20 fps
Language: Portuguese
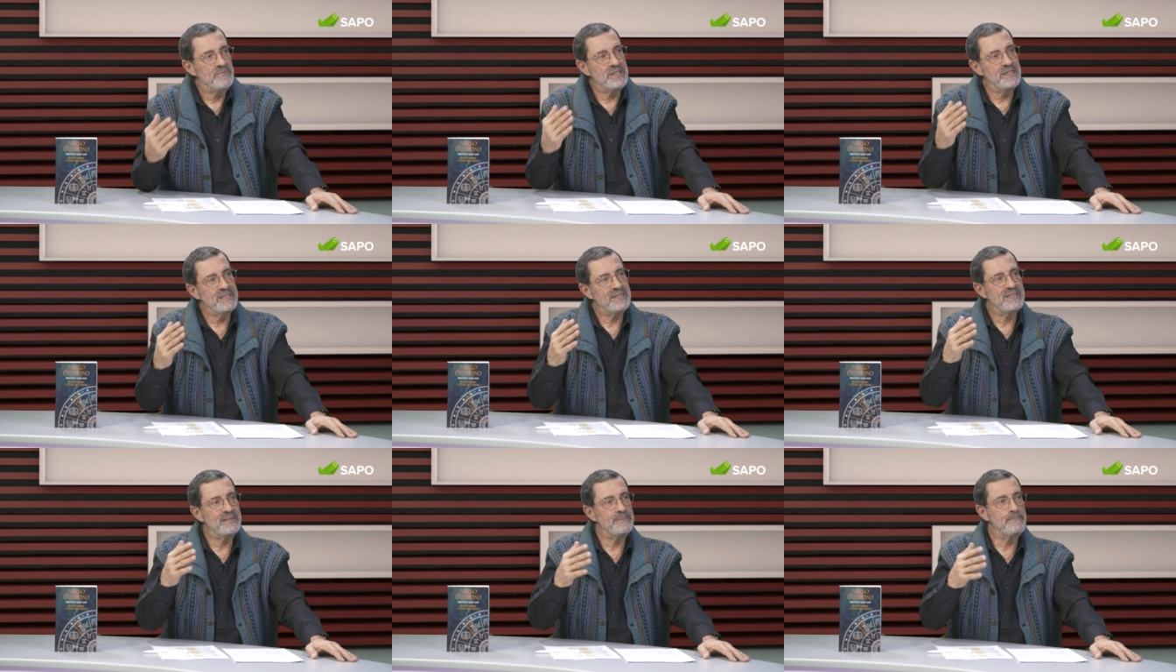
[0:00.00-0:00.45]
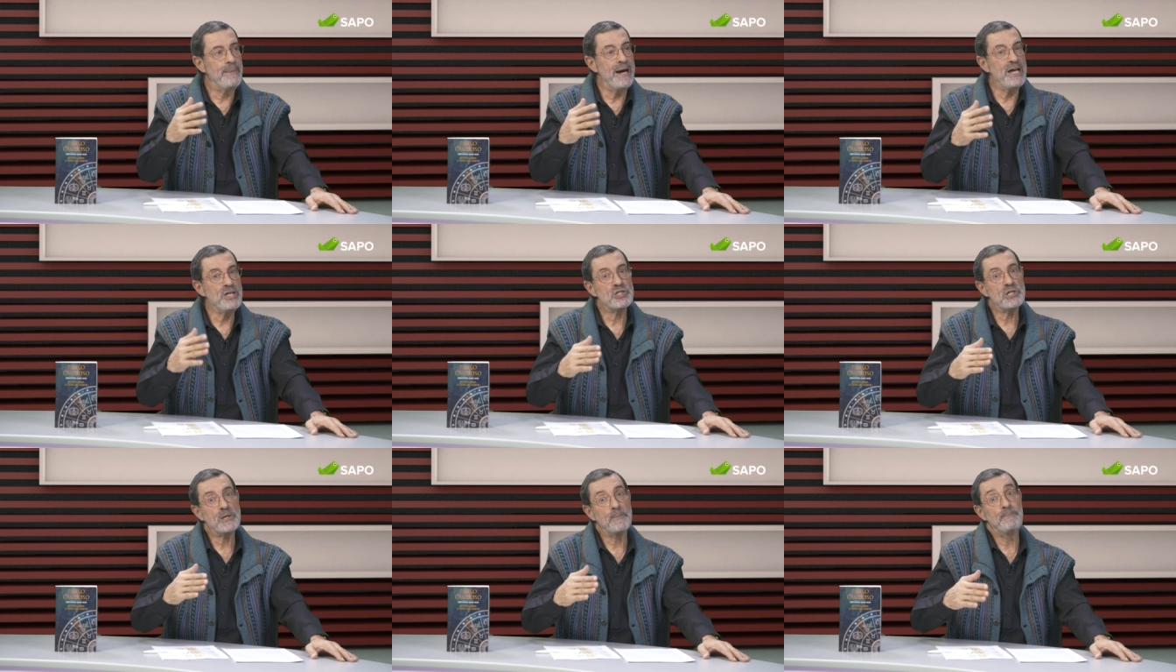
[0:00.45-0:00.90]
de, de,
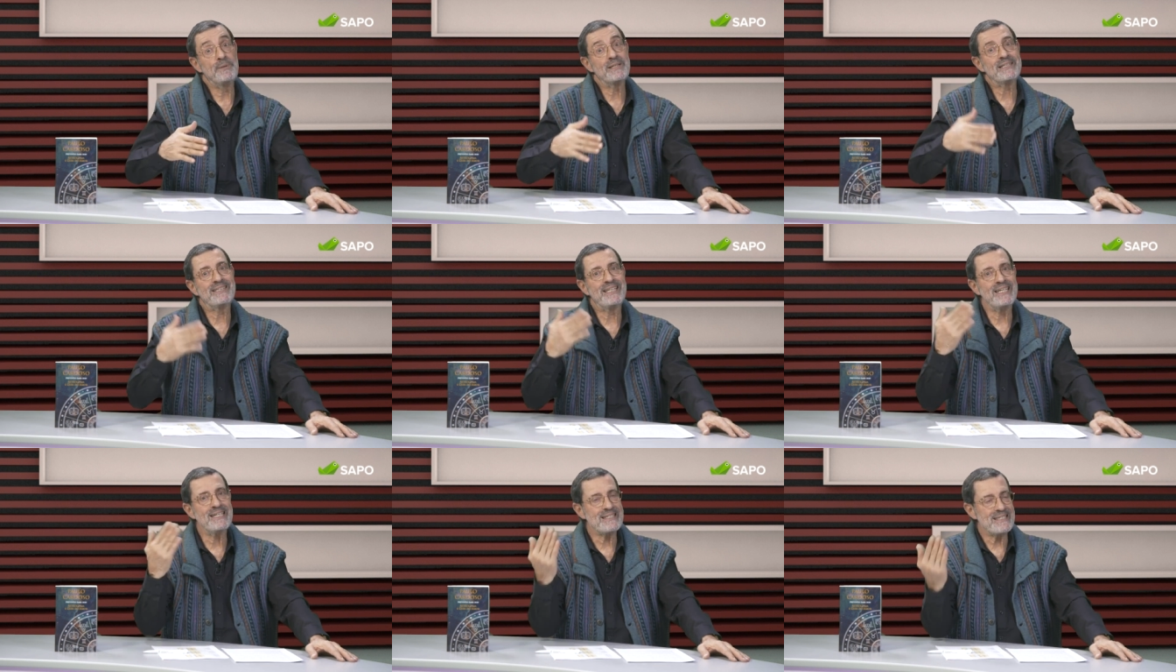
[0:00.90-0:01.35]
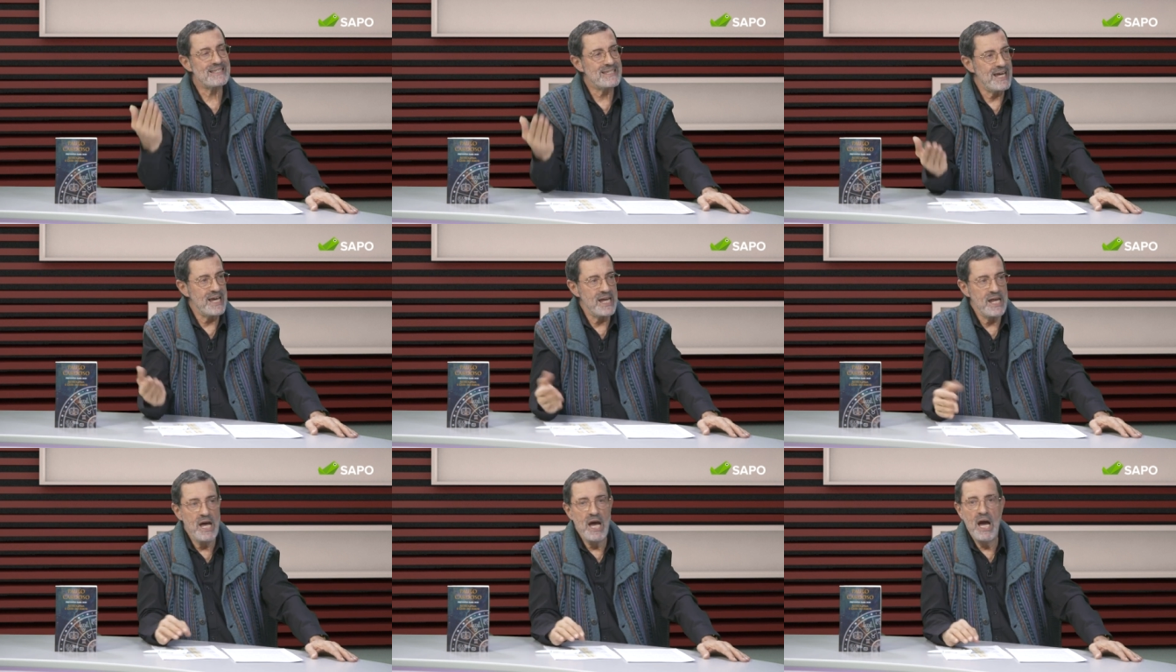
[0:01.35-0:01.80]
bens que
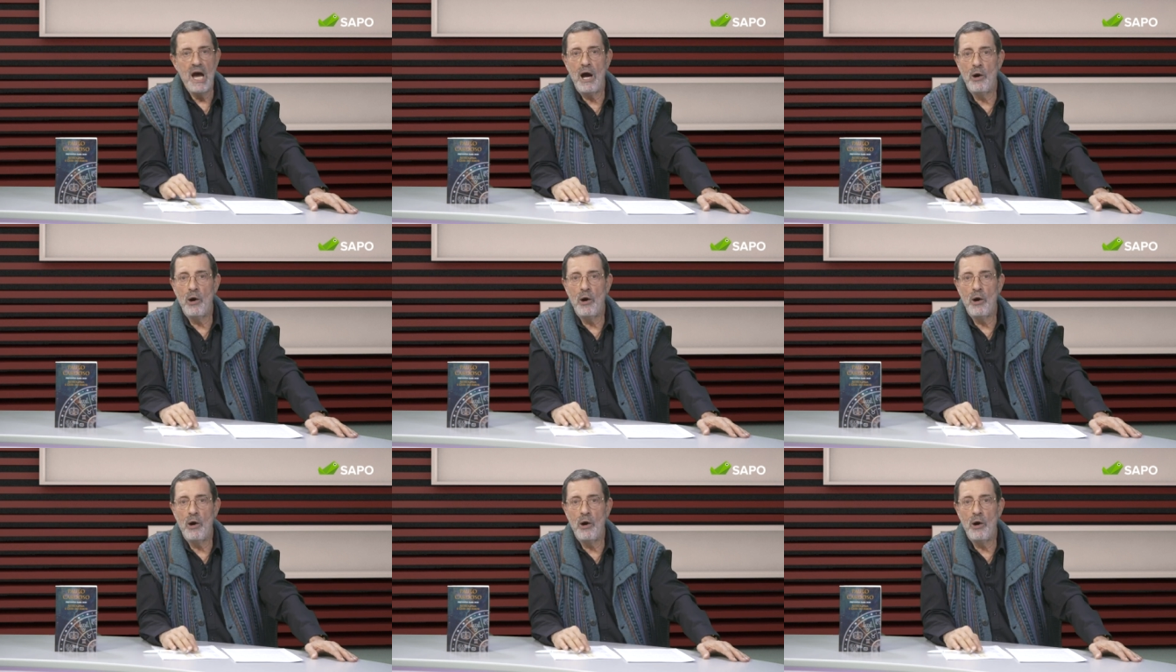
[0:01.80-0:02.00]
pertencem